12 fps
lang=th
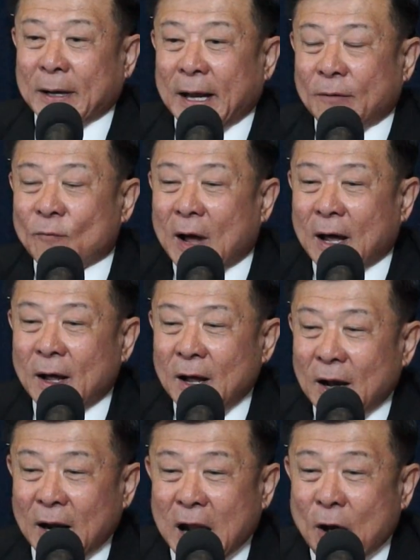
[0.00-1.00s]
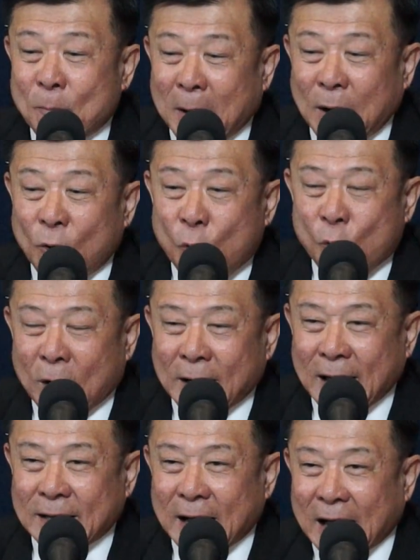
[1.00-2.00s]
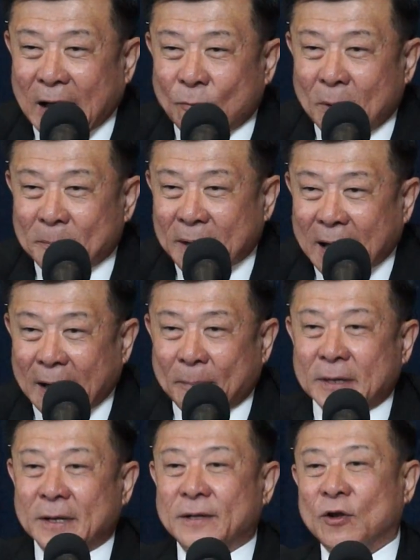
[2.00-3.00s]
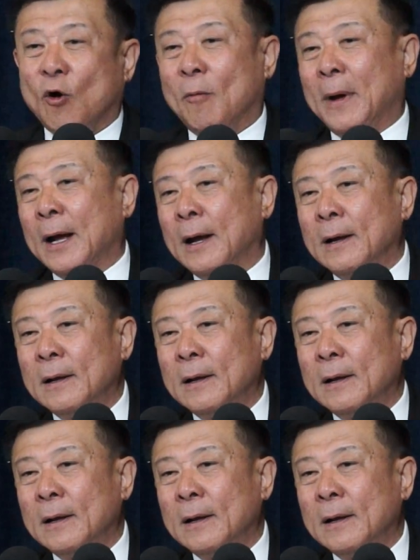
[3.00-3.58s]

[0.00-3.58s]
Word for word: ประเด็นว่า แล้วมันรู้กันได้ยังไงว่ามีใครไปยื่นสองมั้ง